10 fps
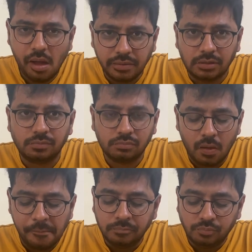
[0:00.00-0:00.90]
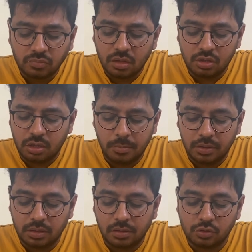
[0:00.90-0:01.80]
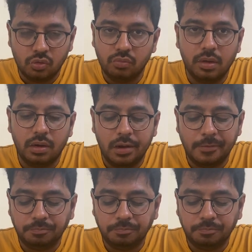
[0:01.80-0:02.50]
Yeah. சிக்கன் மேலே தான் சூவியோ இல்லை